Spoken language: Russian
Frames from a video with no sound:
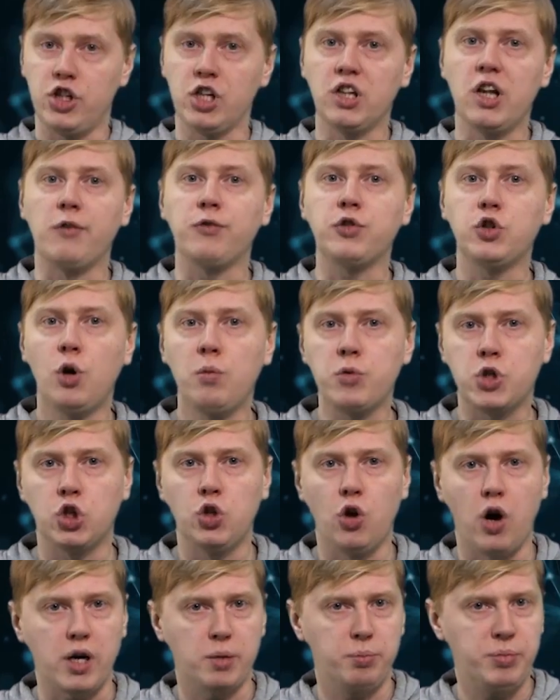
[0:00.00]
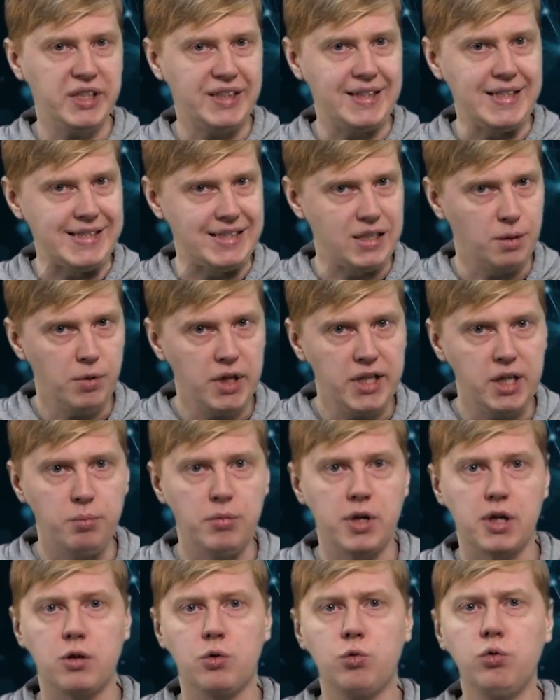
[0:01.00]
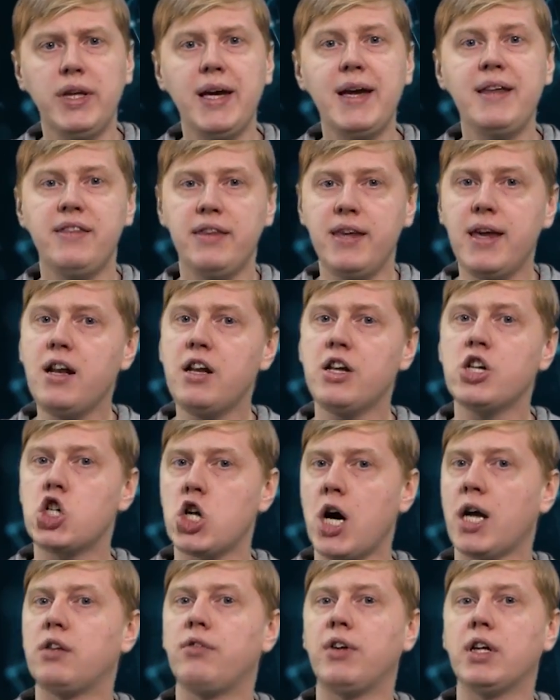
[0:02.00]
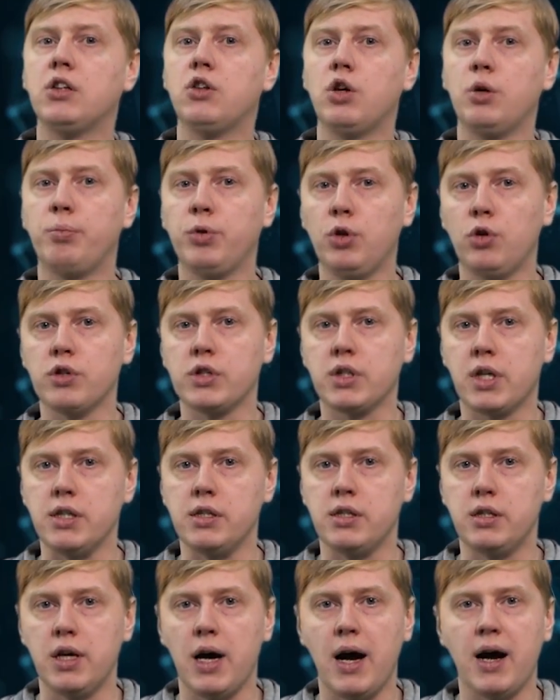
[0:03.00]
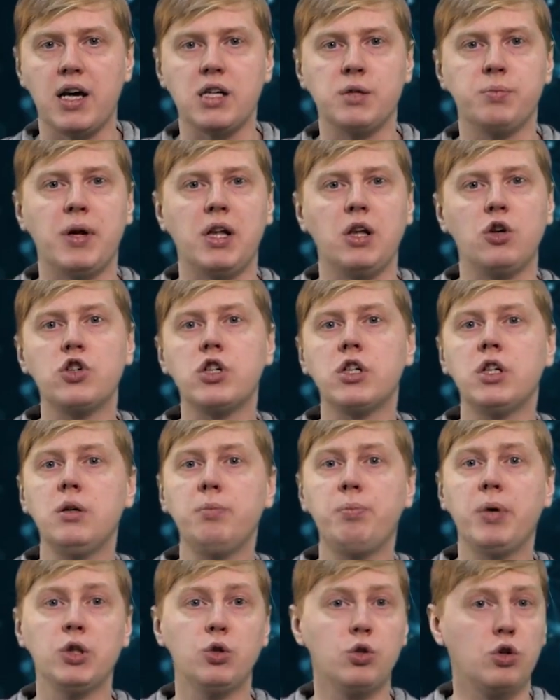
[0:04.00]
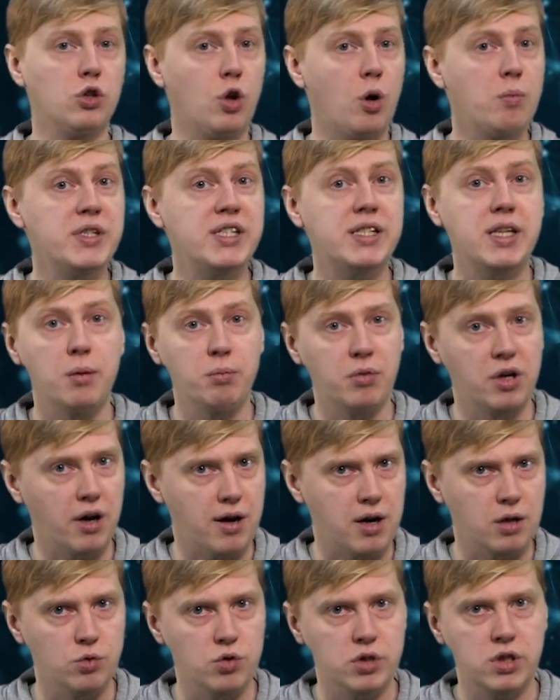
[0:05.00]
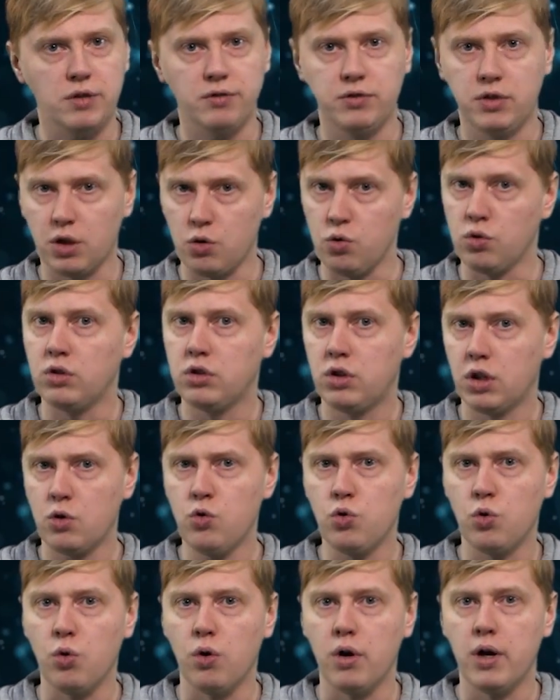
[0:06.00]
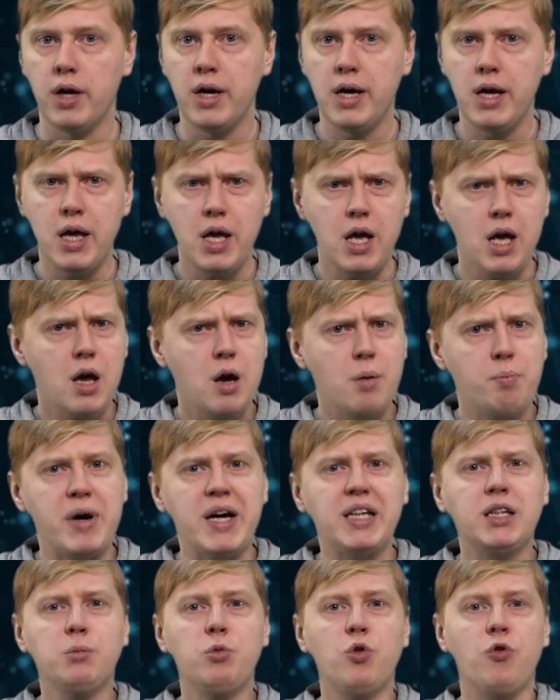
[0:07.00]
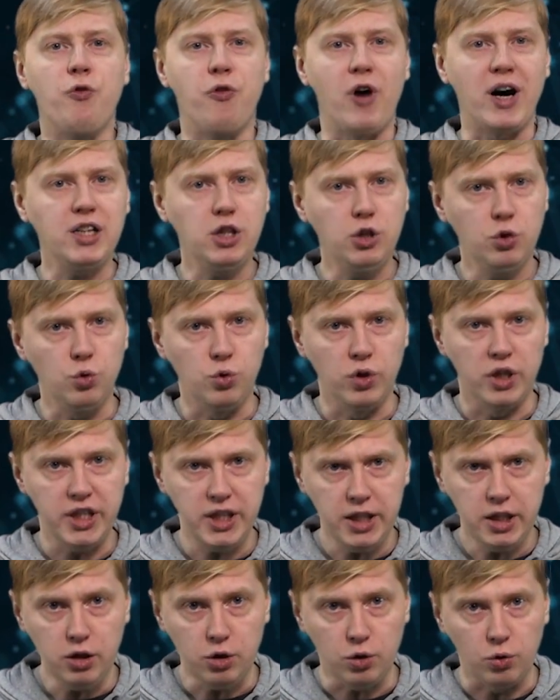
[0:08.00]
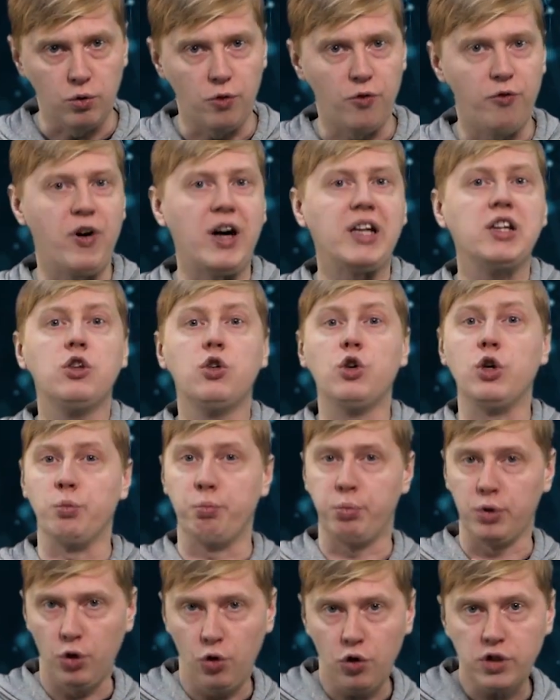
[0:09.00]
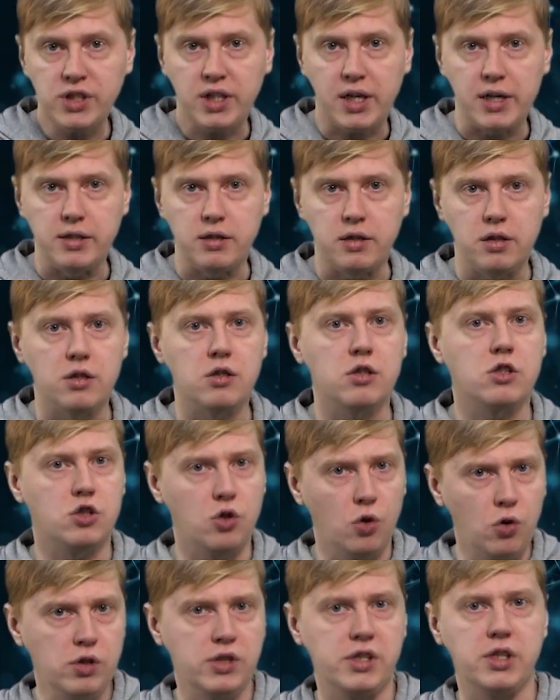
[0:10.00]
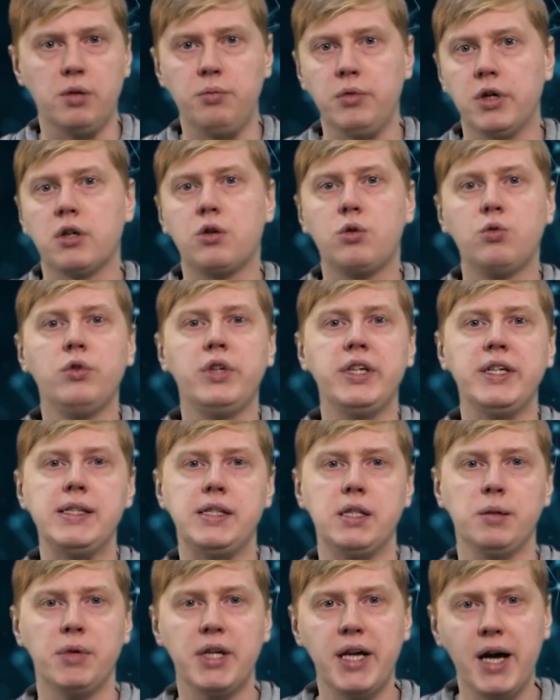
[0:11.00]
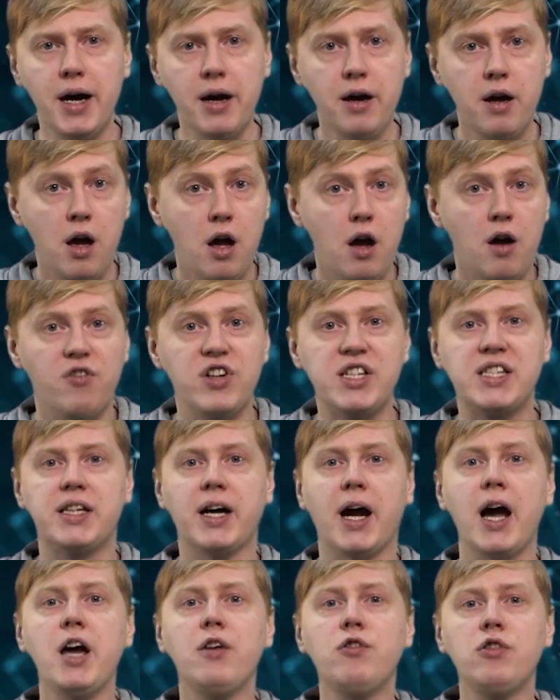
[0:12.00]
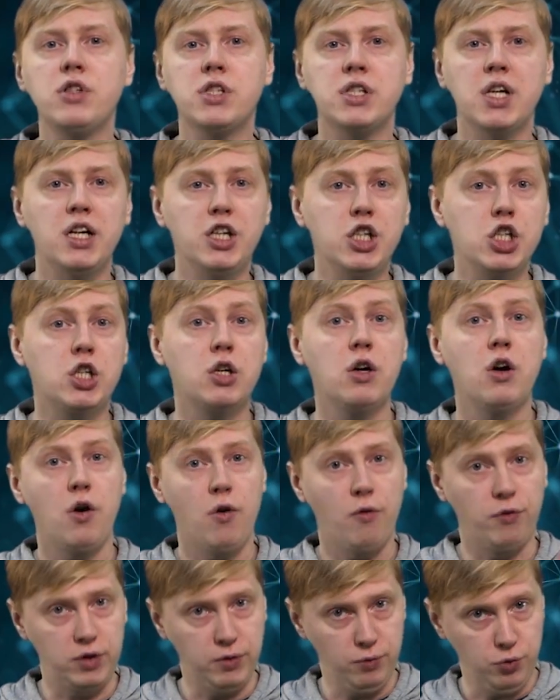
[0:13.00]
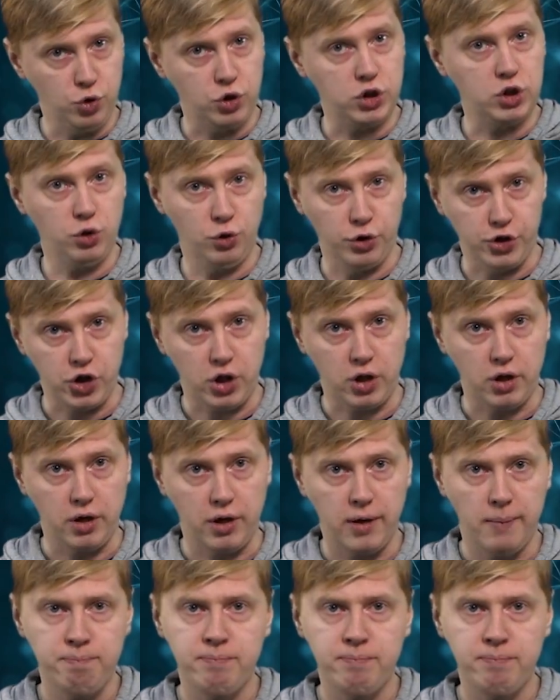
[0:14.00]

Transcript: Дело в том, что орбиты Земли и Меркурия не лежат в одной плоскости, а расположены под углом 7 градусов друг к другу. Поэтому в одну линию, в одной плоскости Солнце, Меркурий и Земля выстраиваются лишь в двух точках.